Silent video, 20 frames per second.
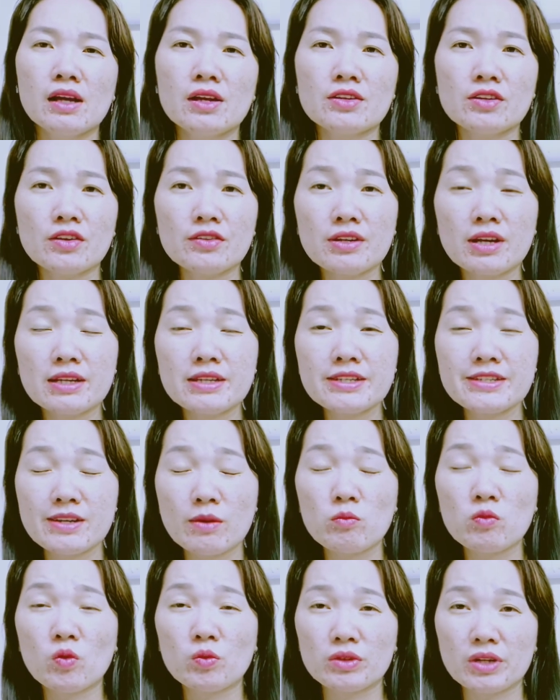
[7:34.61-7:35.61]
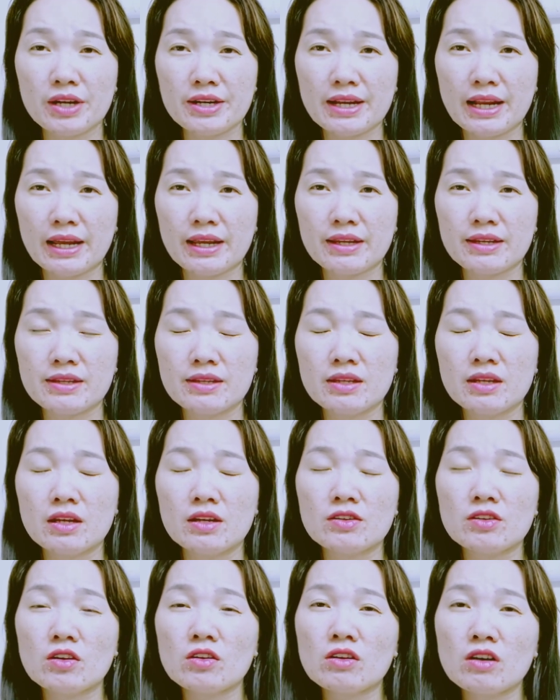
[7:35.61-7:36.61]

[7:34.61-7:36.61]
nó đến trong cuộc đời này nó